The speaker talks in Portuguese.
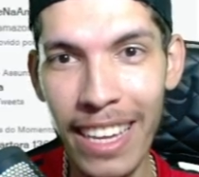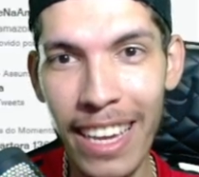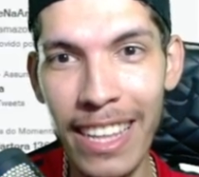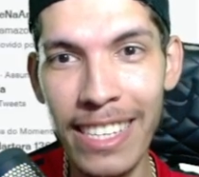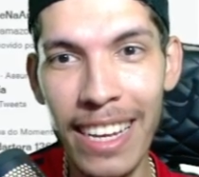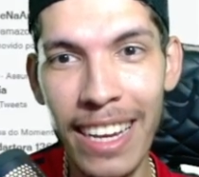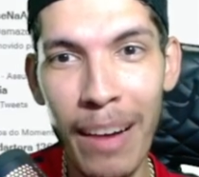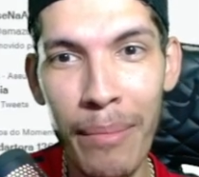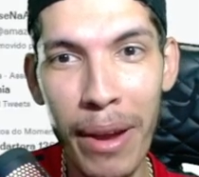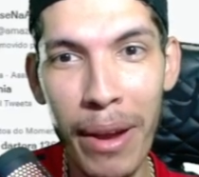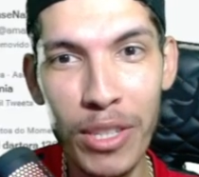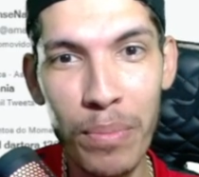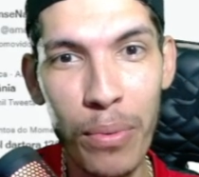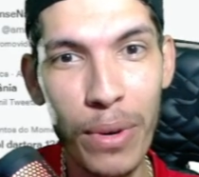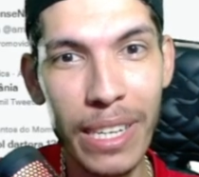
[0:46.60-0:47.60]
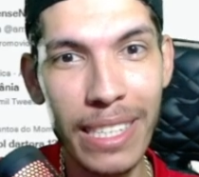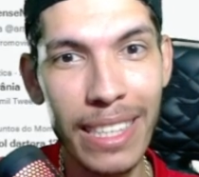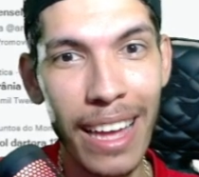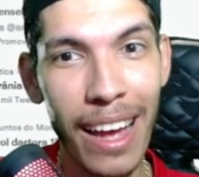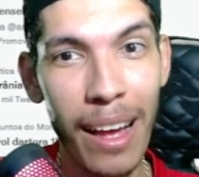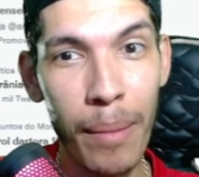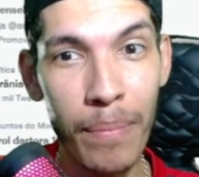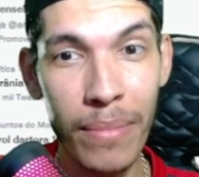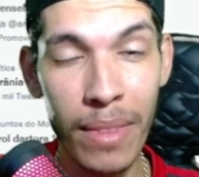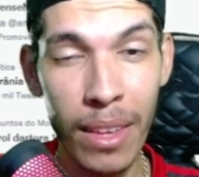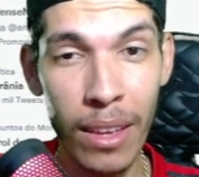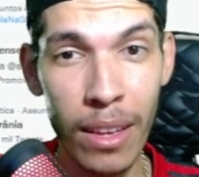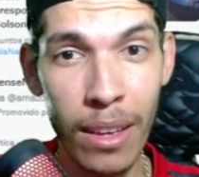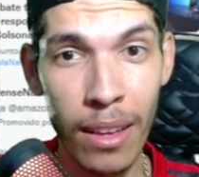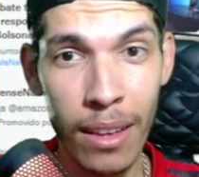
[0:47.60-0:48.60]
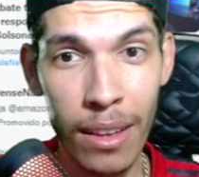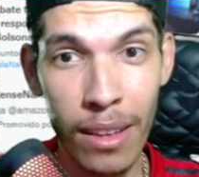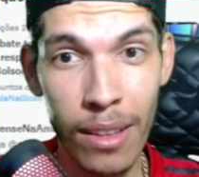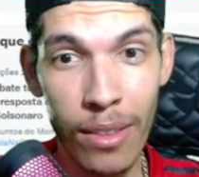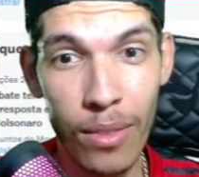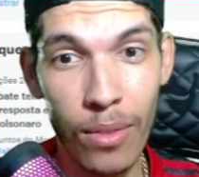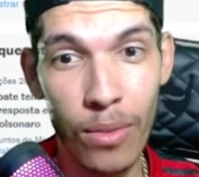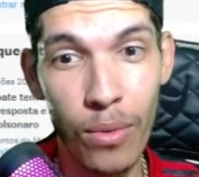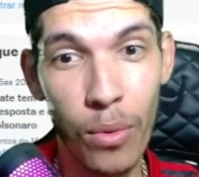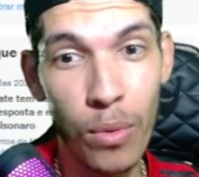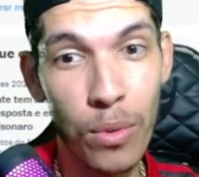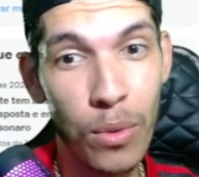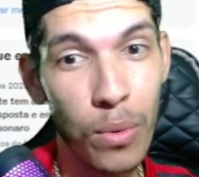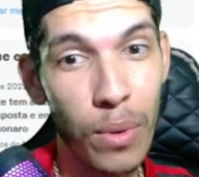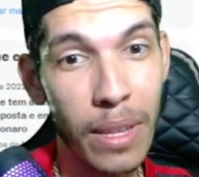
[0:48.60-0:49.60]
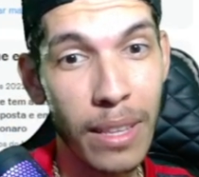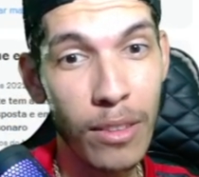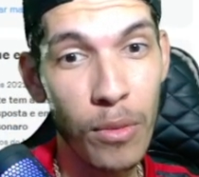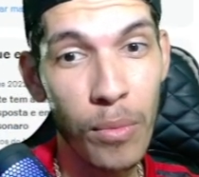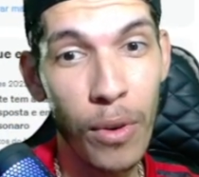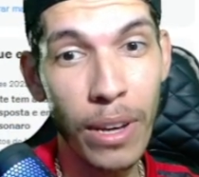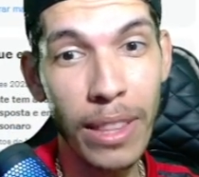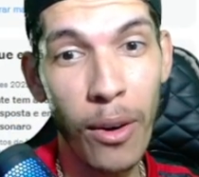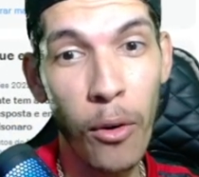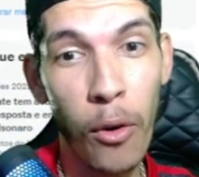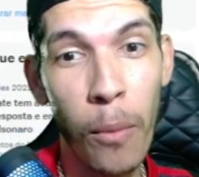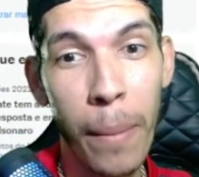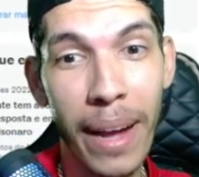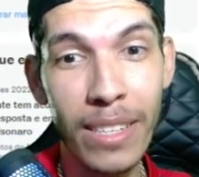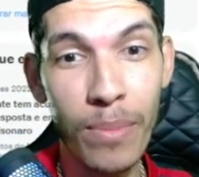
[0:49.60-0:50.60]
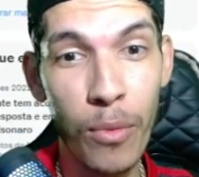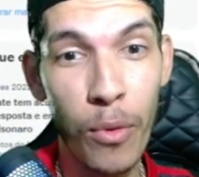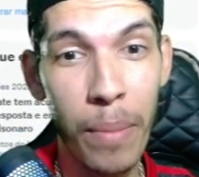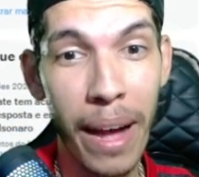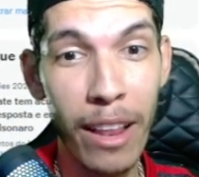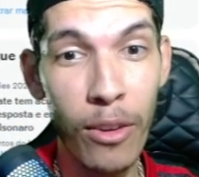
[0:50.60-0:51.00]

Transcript: eles acabaram de postar no Twitter do Mortal Kombat Mobile